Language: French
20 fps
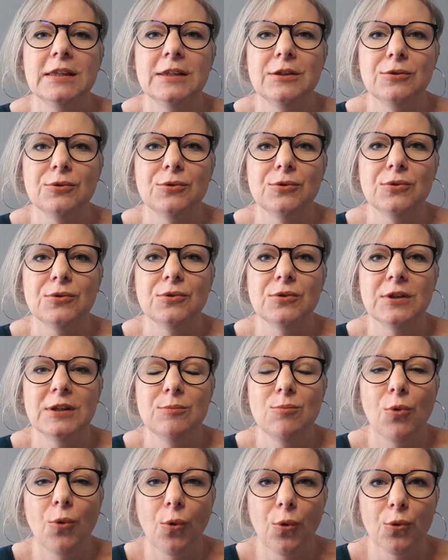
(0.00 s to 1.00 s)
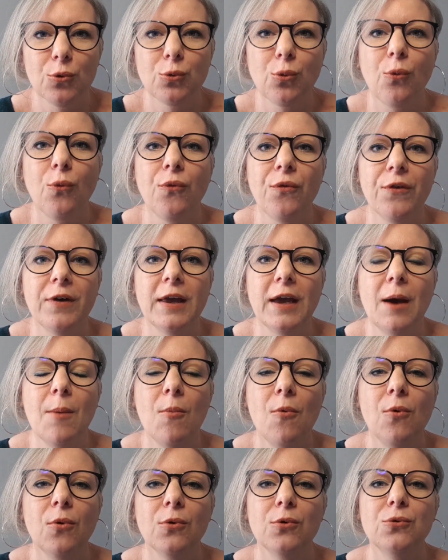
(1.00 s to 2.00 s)
qui m'ont retrouvée à
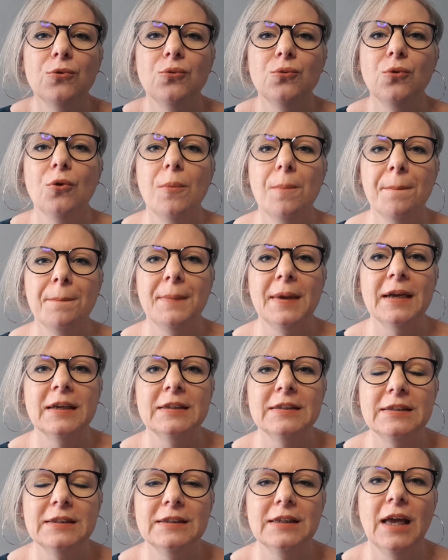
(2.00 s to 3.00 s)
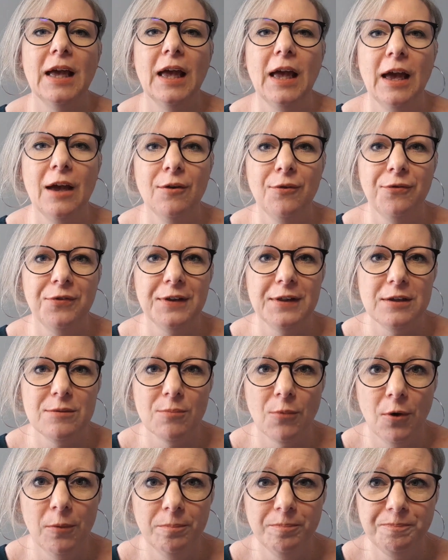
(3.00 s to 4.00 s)
mon retour. Merci
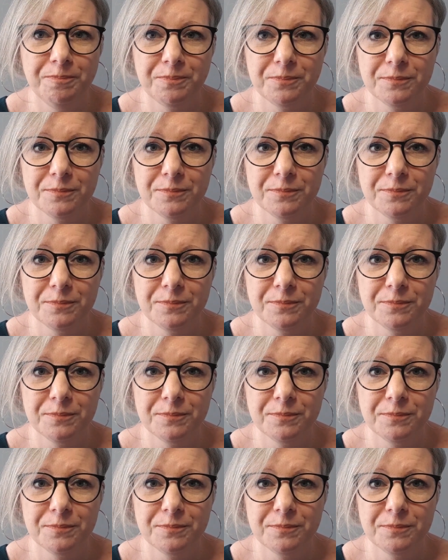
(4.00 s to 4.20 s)
infiniment.